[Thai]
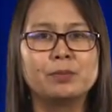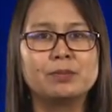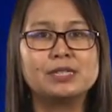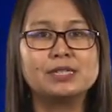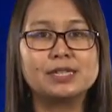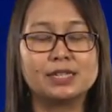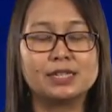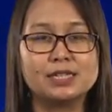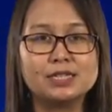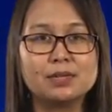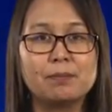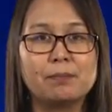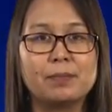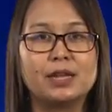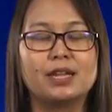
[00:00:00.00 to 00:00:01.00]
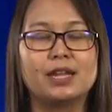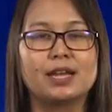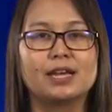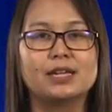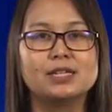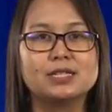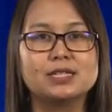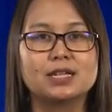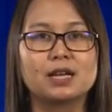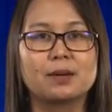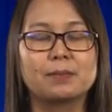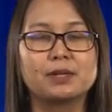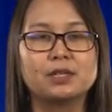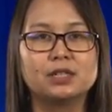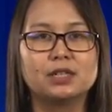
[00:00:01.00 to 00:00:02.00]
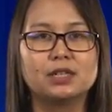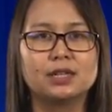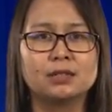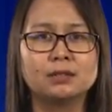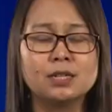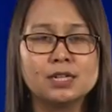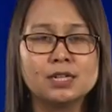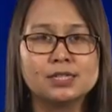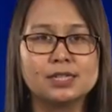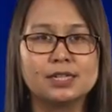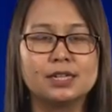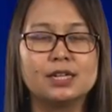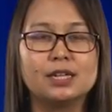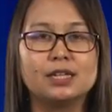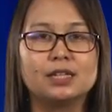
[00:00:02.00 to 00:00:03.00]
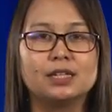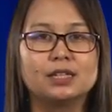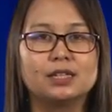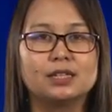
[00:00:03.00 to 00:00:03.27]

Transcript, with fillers: เป็นสิ่งที่จำเป็นในการที่จะขับเคลื่อนทั้งเศรษฐกิจ